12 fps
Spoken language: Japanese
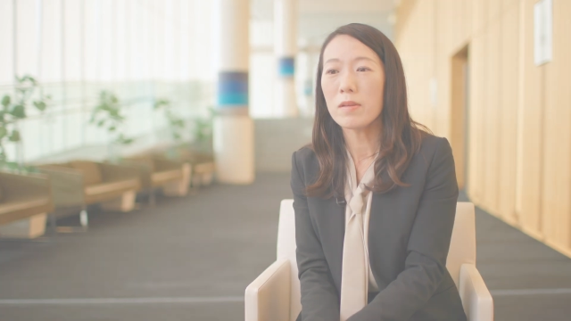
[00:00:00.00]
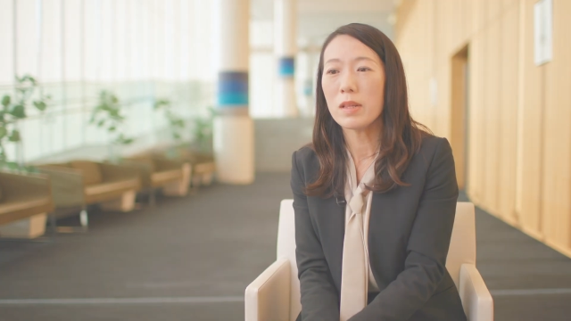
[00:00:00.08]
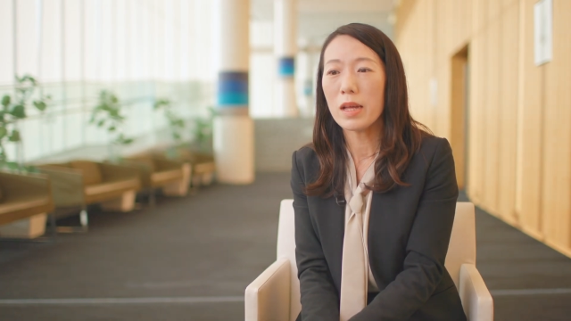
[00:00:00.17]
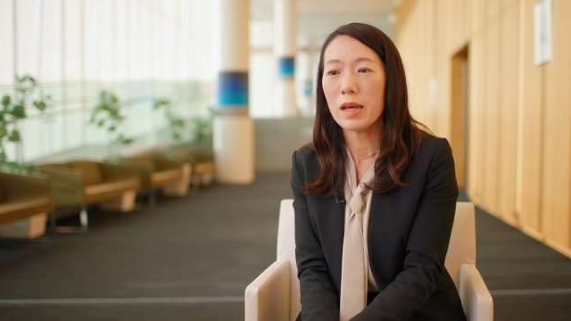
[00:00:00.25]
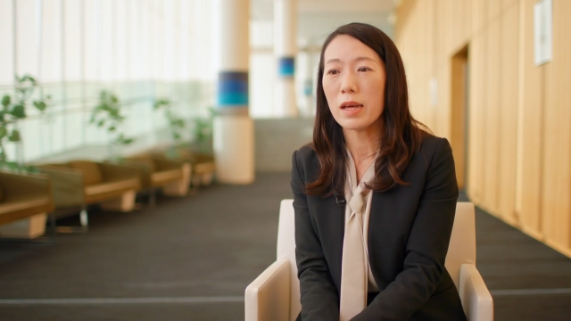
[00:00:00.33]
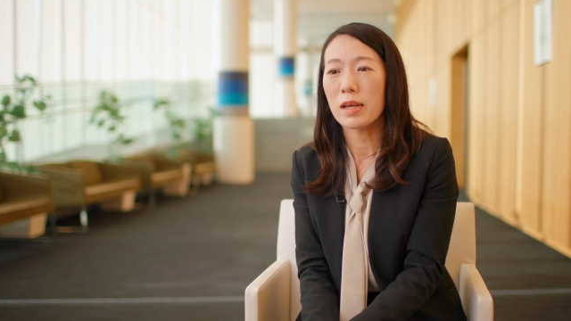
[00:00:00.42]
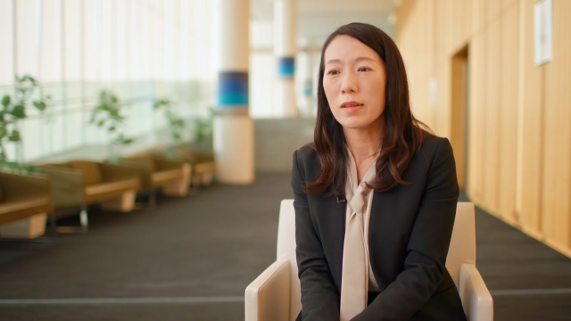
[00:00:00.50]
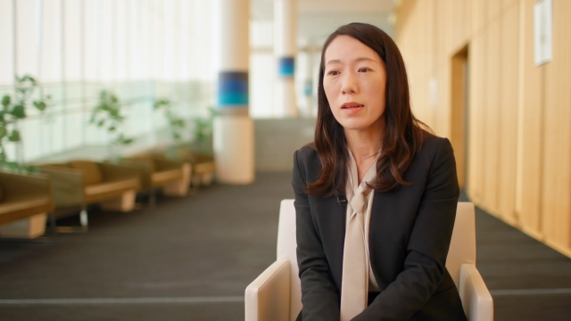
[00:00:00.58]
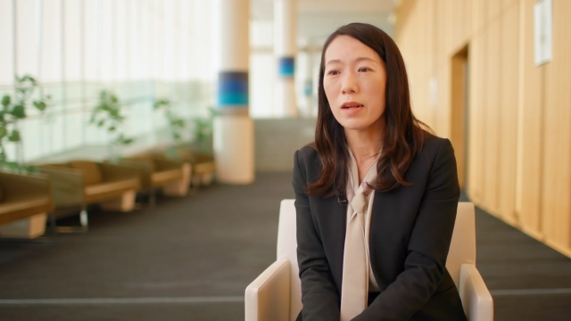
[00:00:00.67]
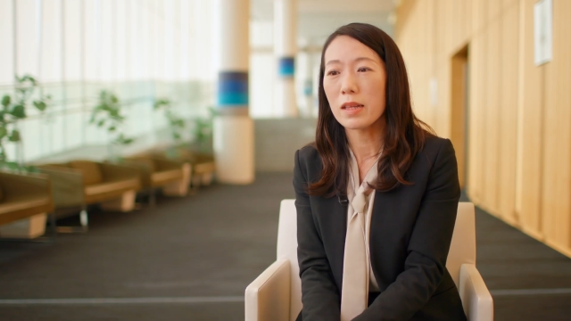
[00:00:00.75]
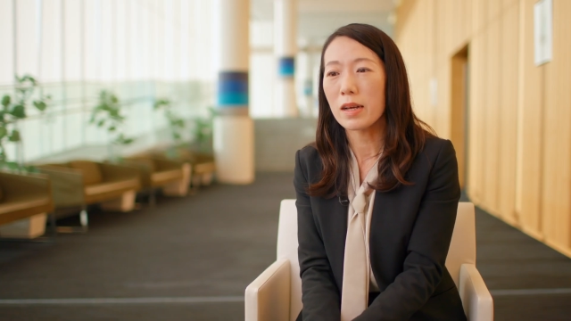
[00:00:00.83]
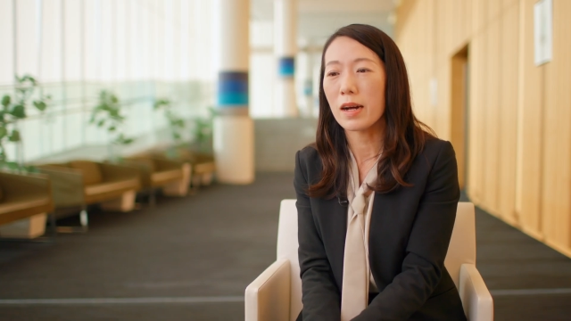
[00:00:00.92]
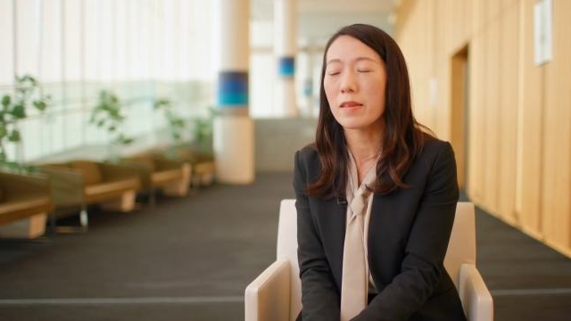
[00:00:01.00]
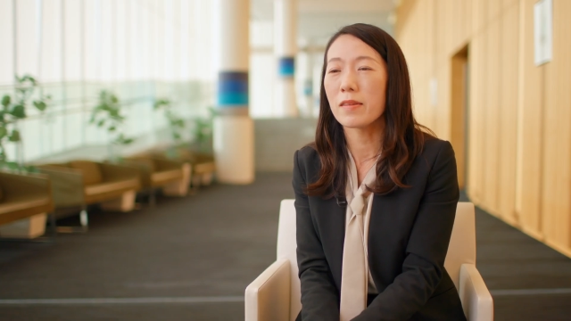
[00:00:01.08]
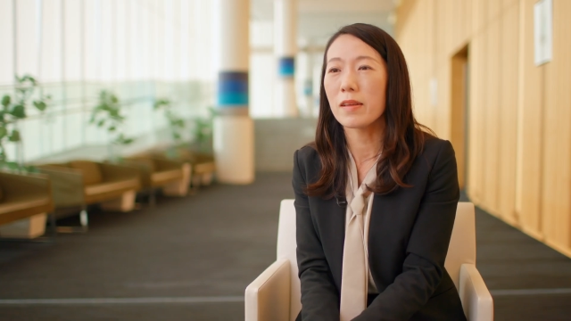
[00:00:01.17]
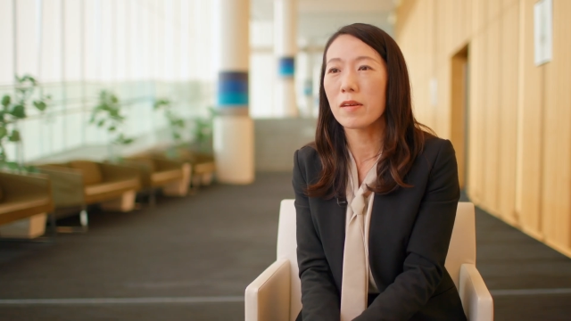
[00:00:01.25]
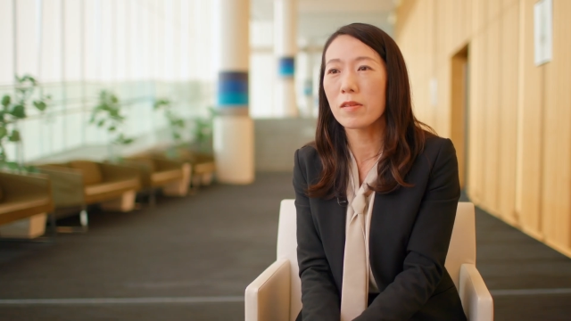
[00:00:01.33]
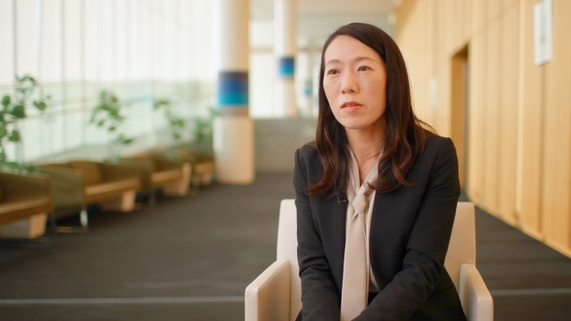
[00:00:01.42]
ルでさらに
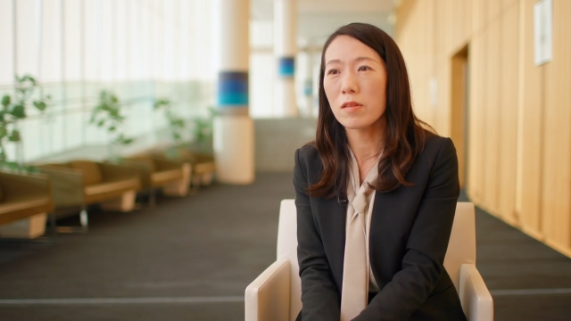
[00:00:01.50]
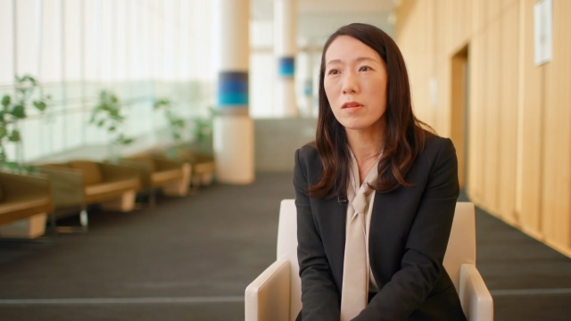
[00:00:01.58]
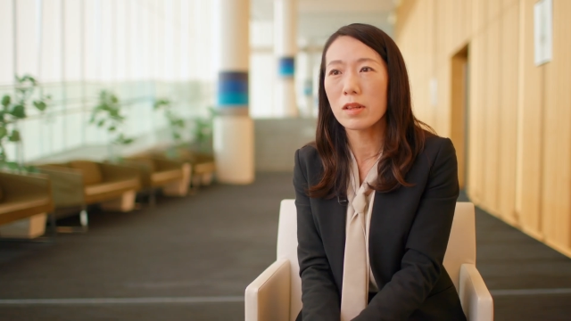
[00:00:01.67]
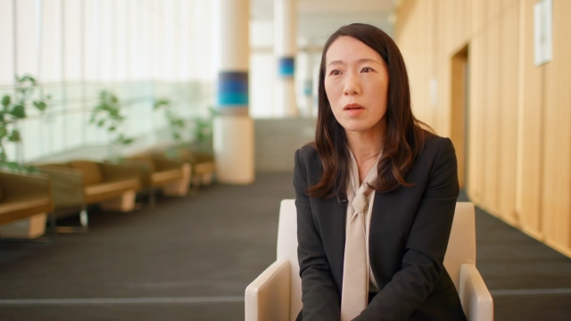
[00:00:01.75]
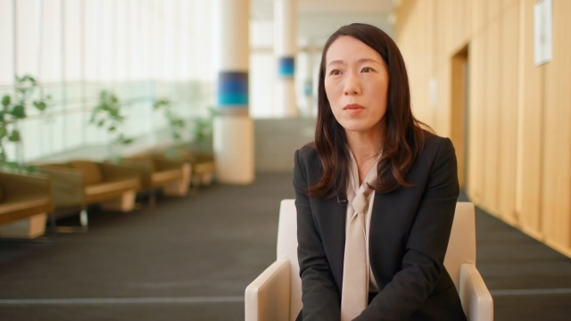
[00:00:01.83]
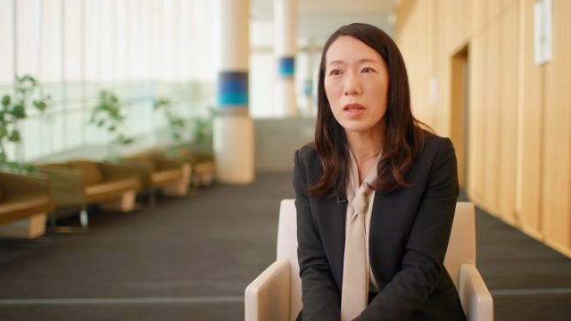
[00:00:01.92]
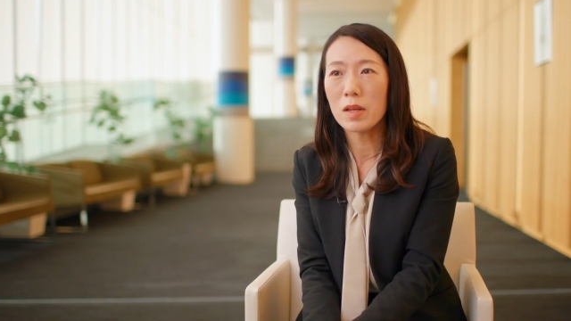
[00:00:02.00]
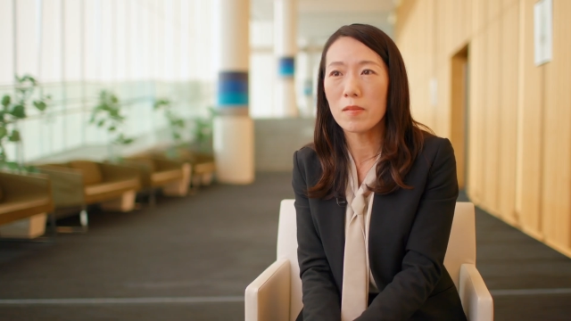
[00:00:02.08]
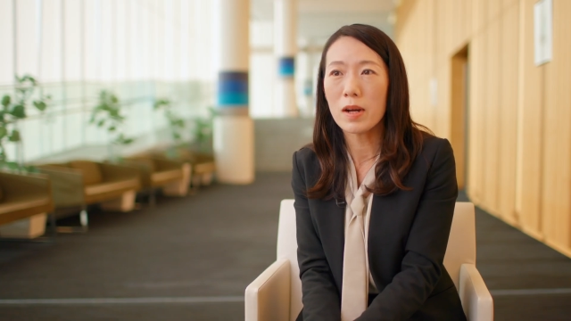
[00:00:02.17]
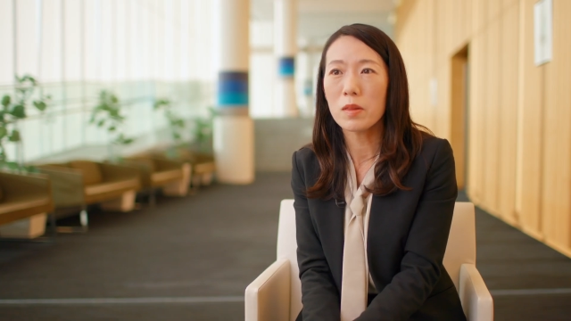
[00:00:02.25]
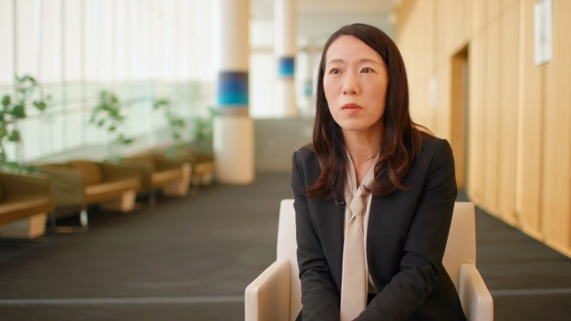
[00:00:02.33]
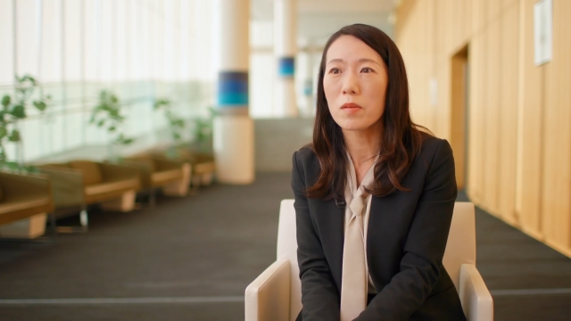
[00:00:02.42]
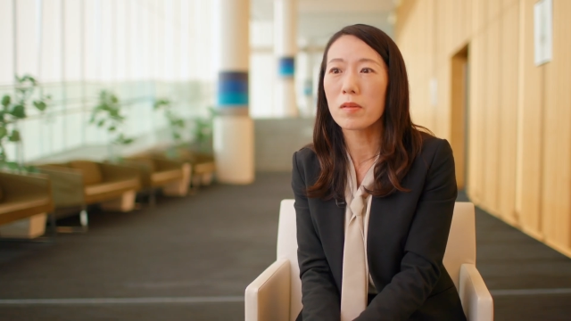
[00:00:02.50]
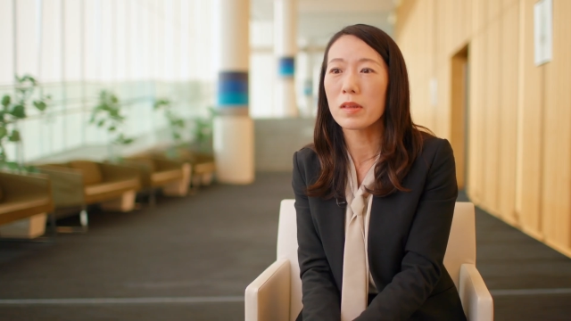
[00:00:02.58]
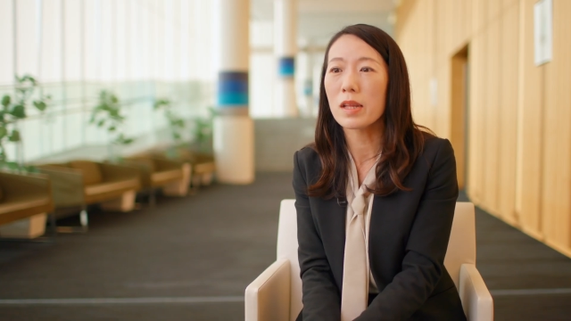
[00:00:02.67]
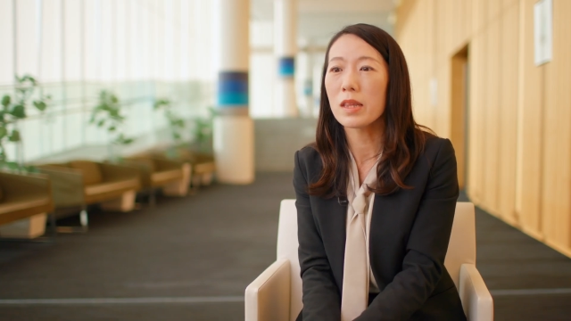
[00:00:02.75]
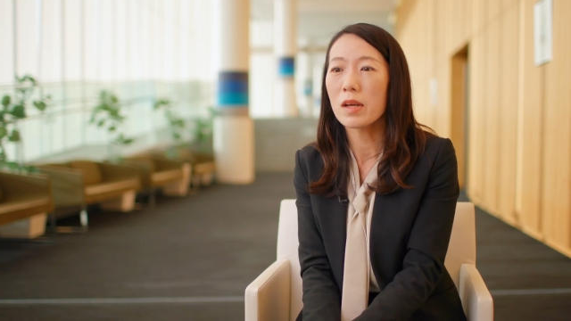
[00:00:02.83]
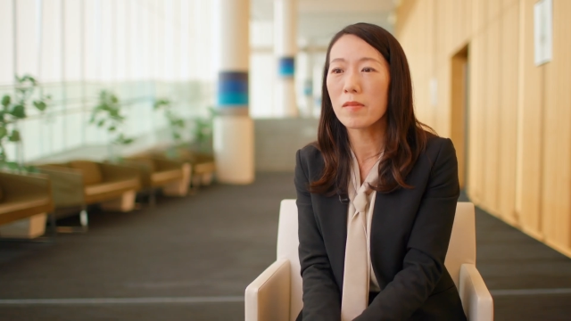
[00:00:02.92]
活躍するためにはという
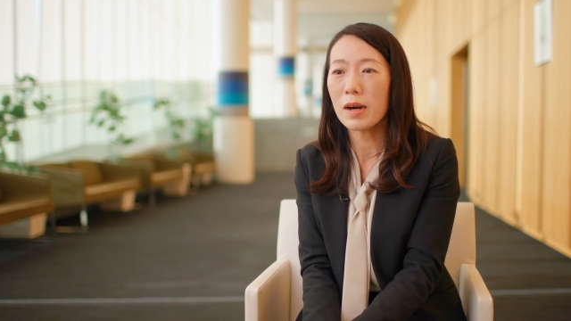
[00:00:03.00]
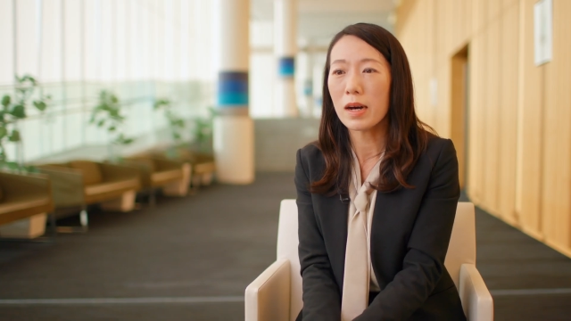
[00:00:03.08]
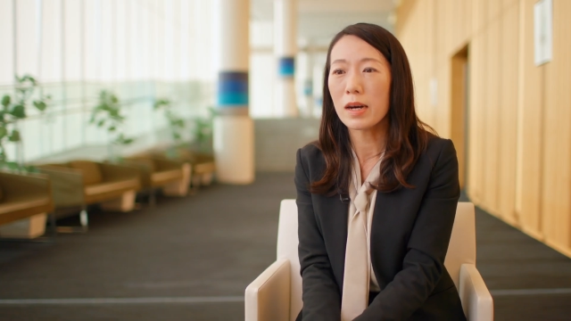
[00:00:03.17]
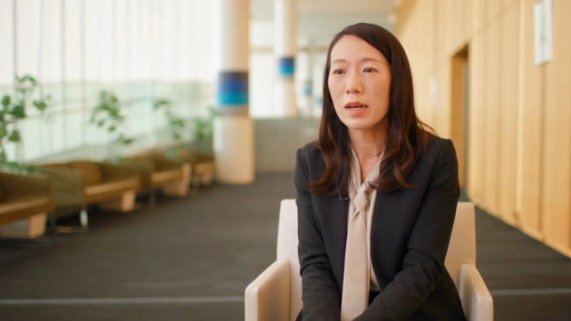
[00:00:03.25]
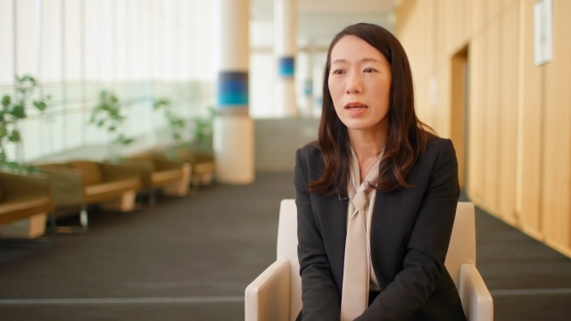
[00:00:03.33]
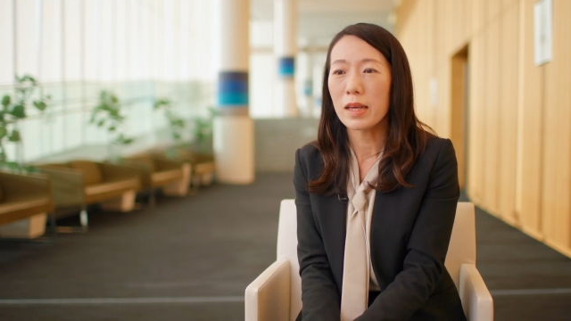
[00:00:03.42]
点では、